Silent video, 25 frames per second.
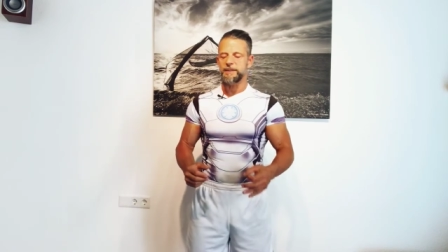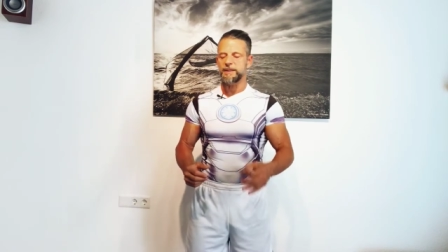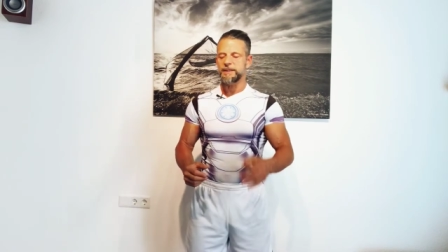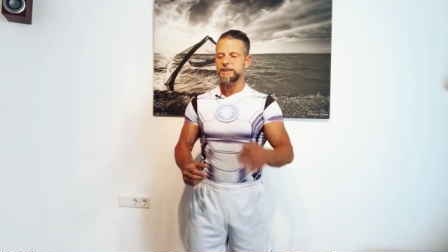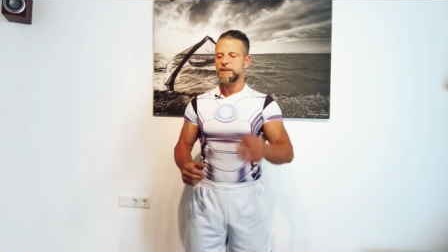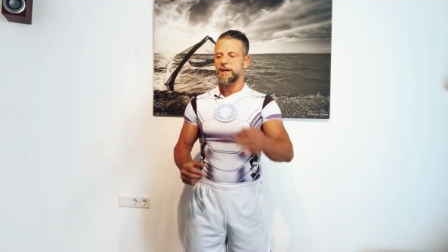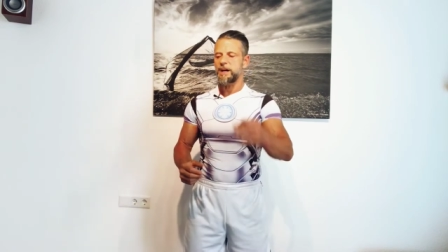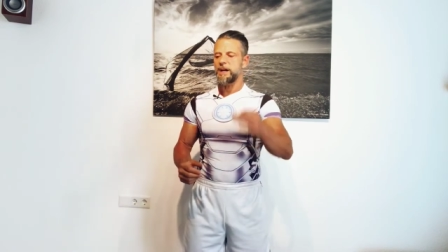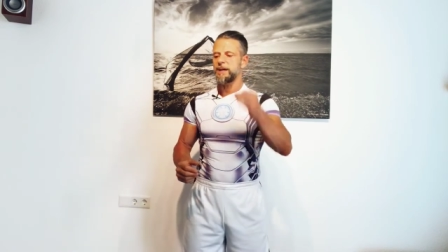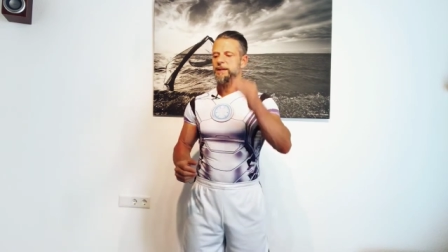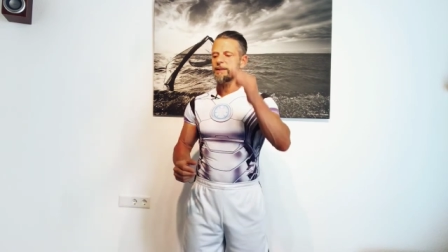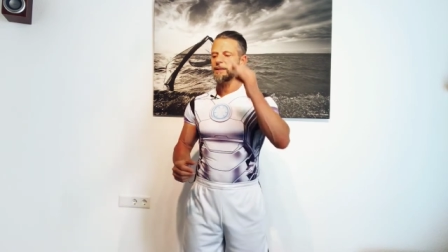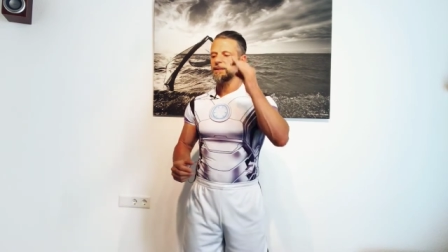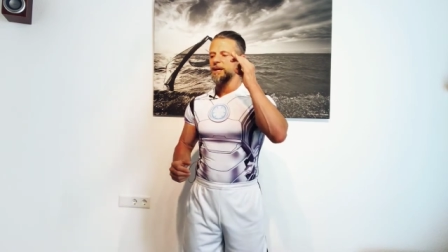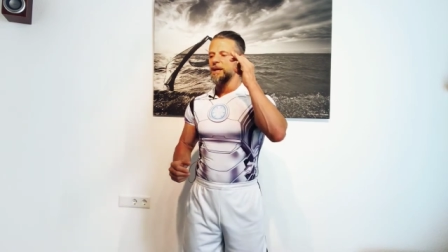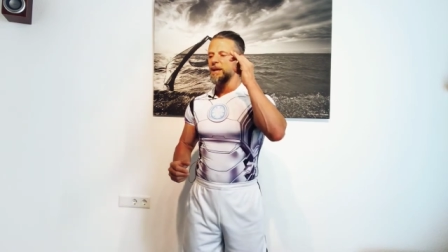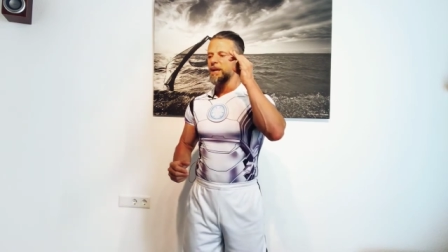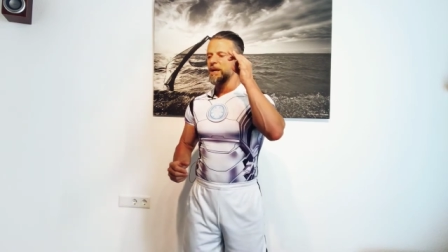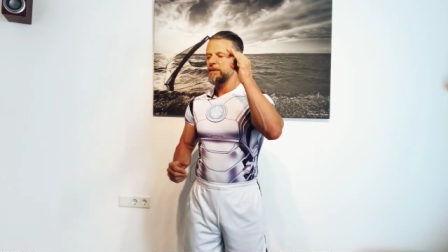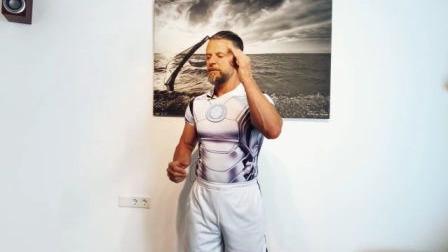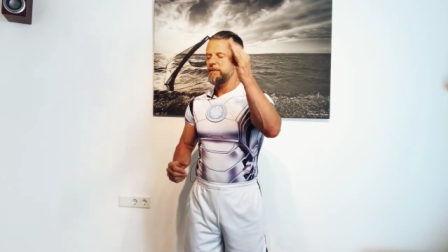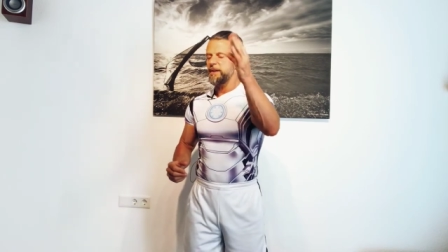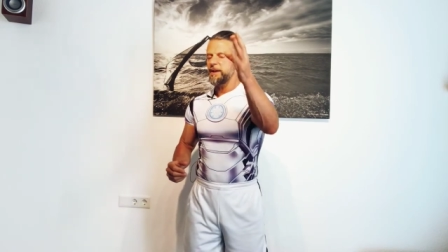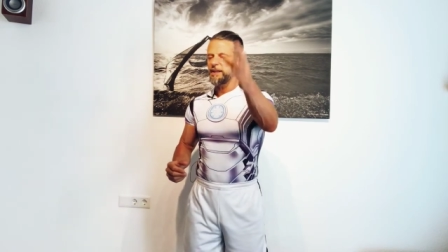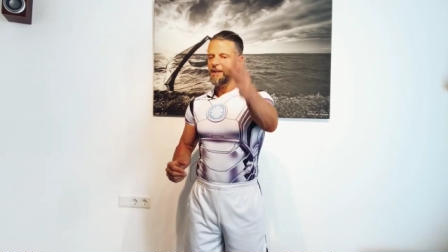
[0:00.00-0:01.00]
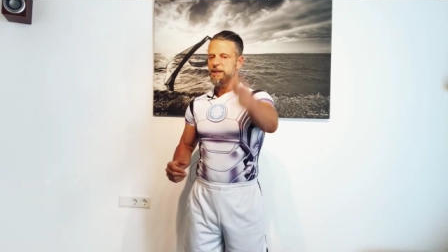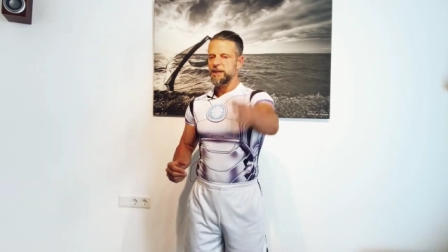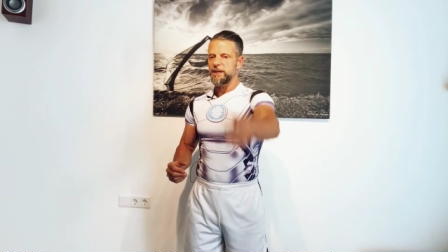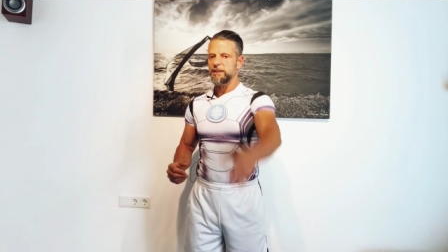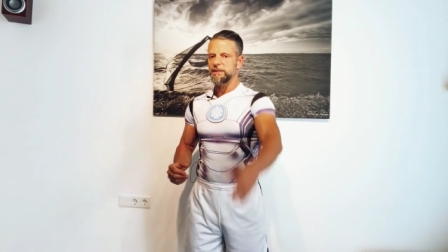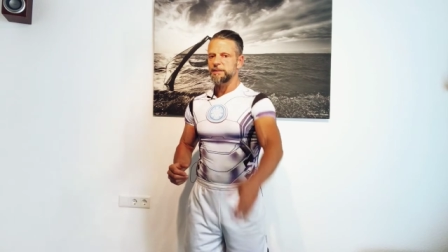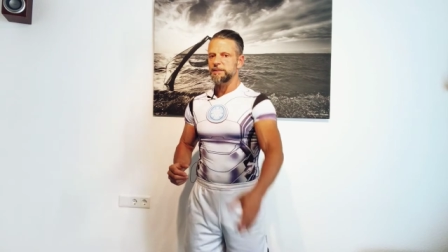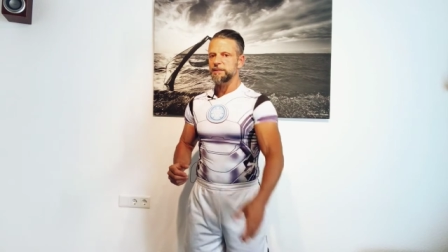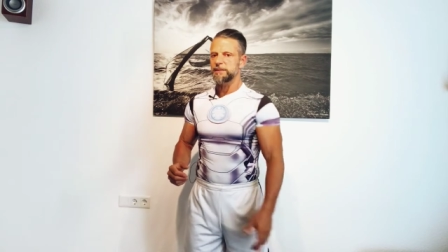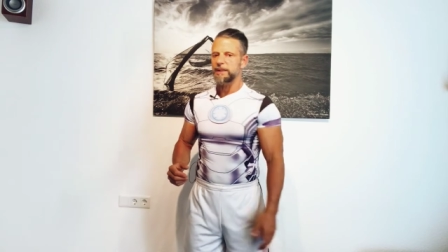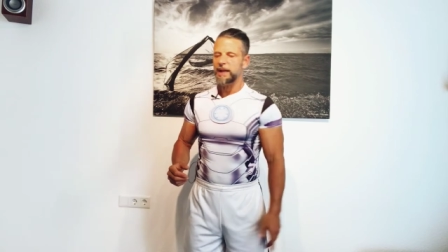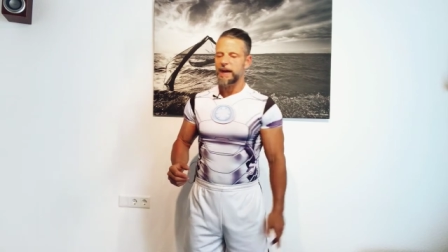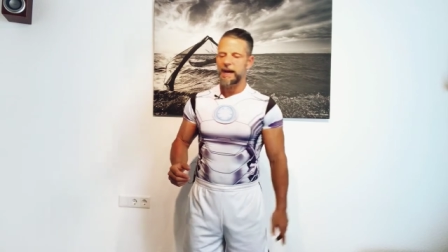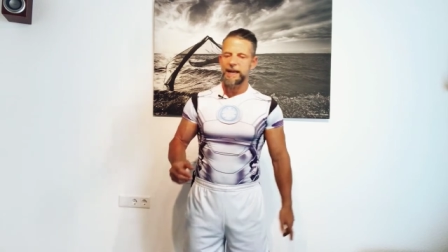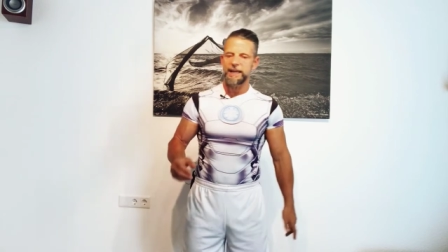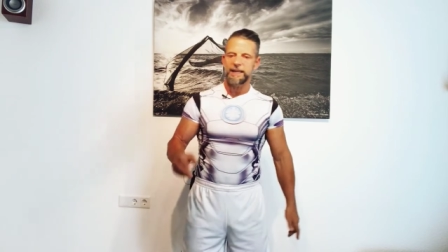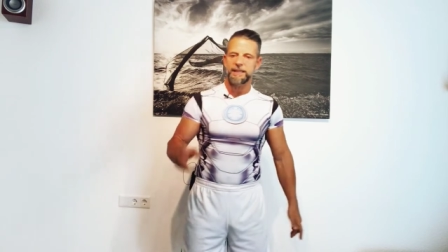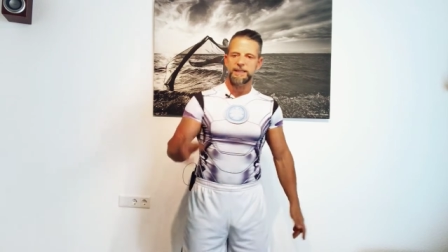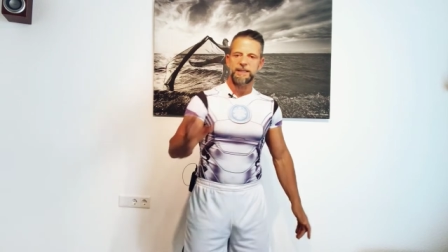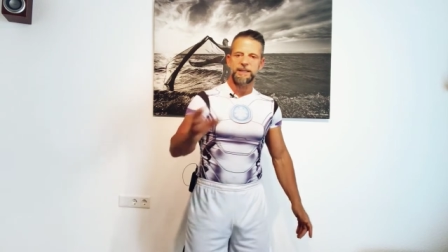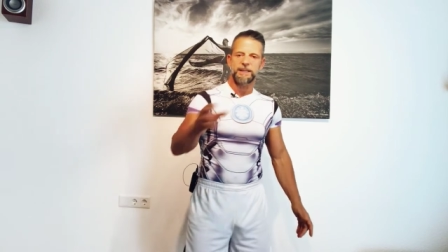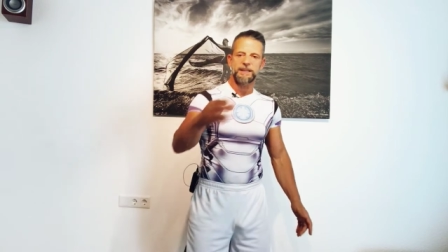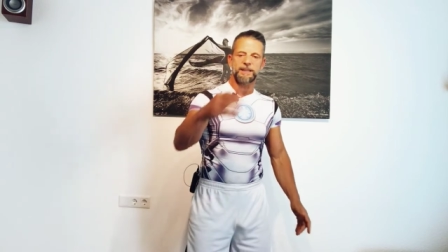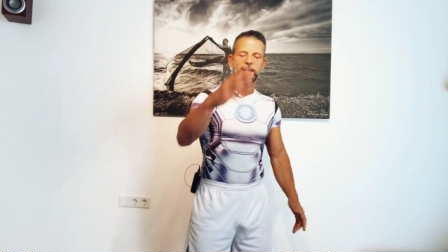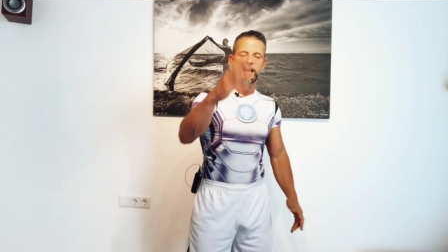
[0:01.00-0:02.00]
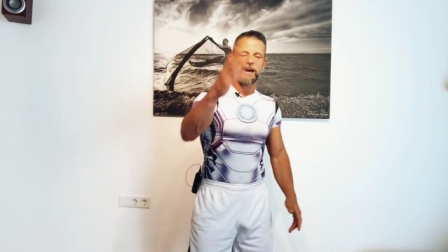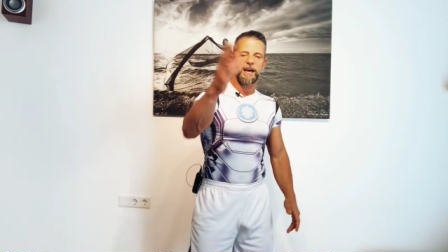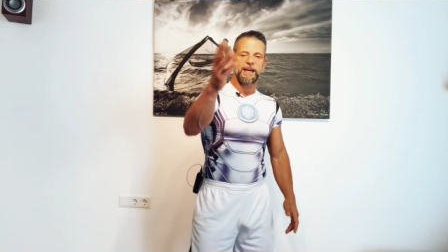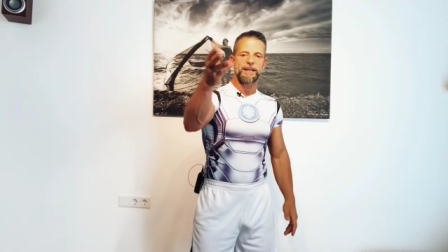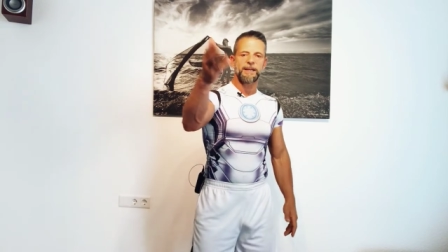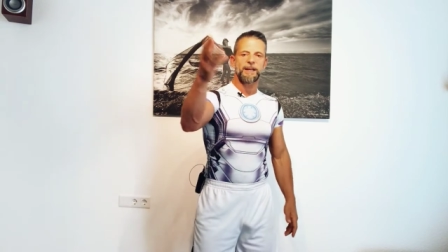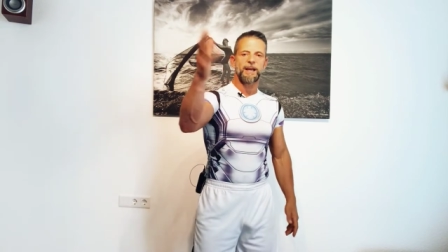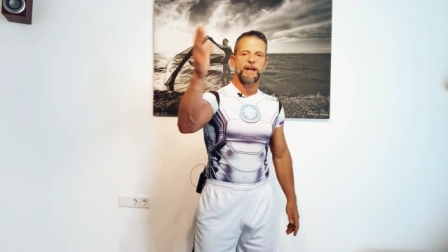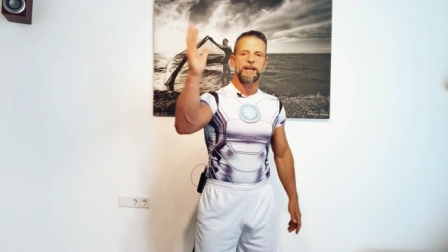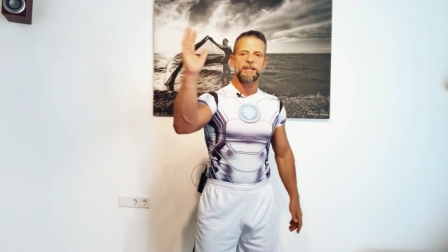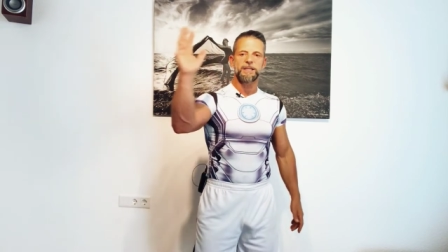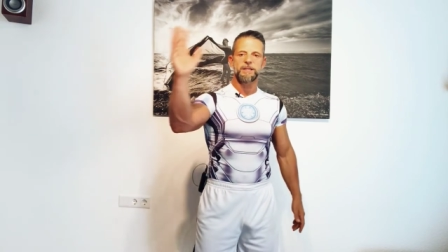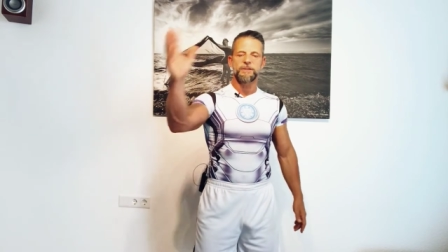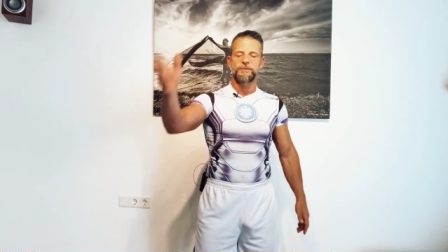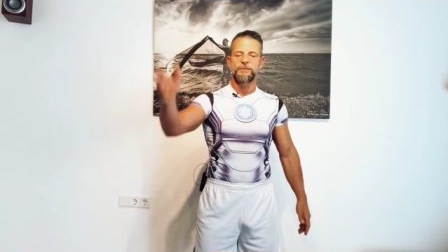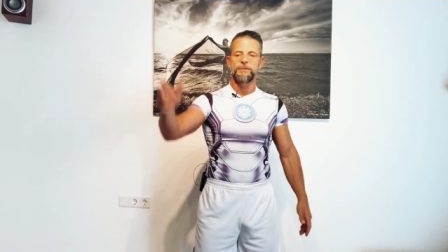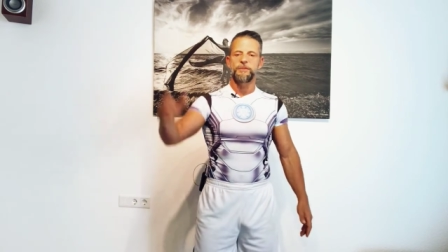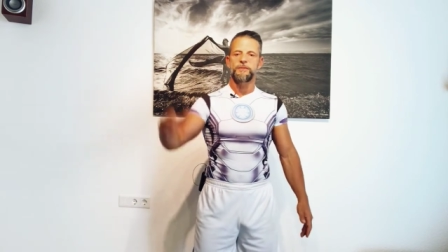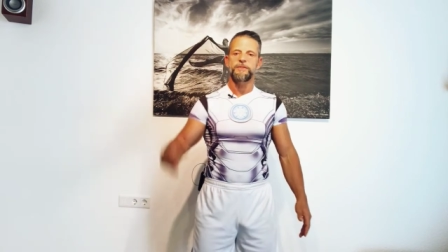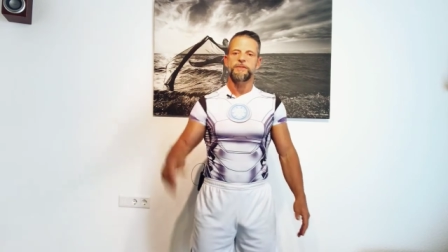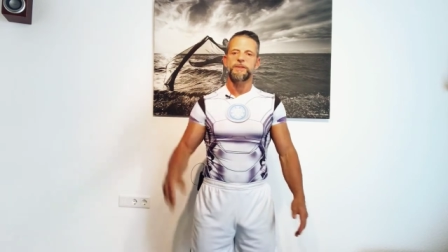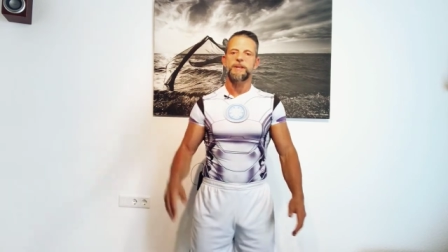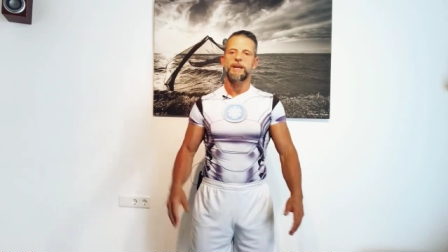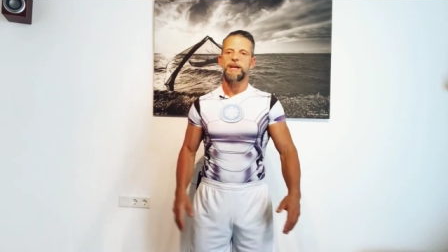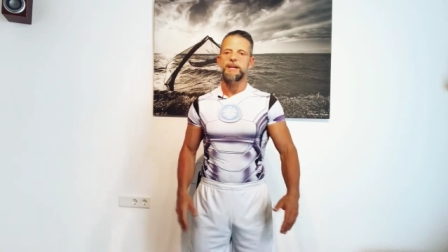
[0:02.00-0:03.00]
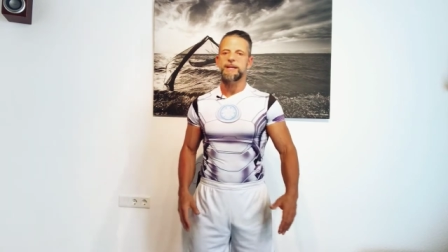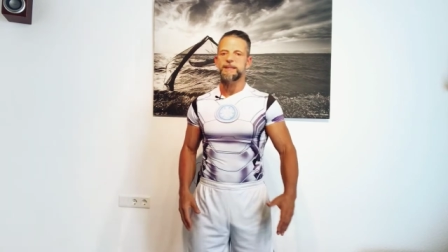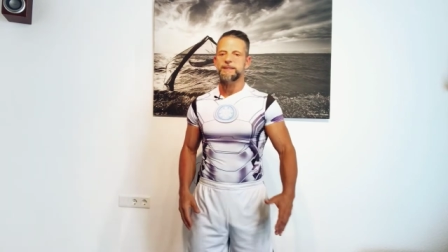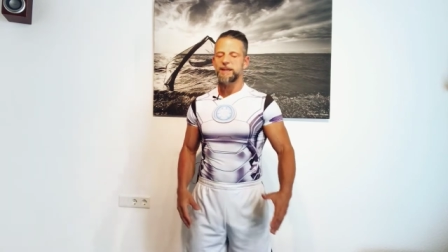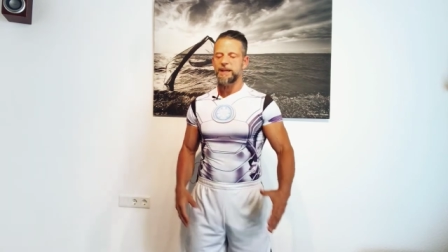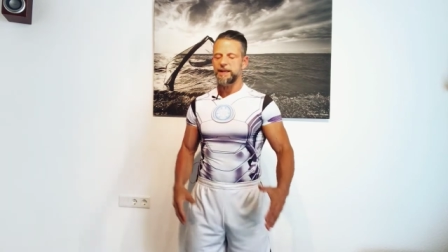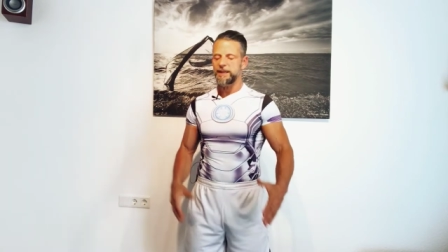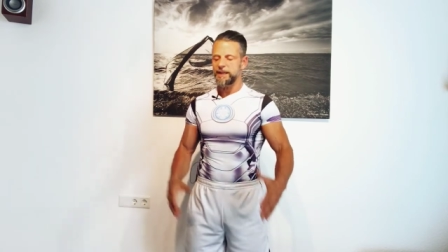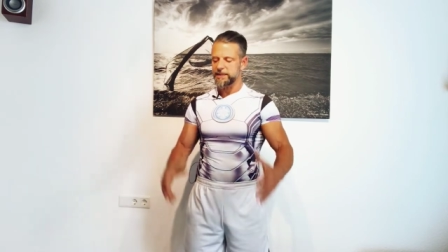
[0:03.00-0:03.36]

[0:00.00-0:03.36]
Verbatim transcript: Das heißt, wenn ihr 30, 33, 35 seid,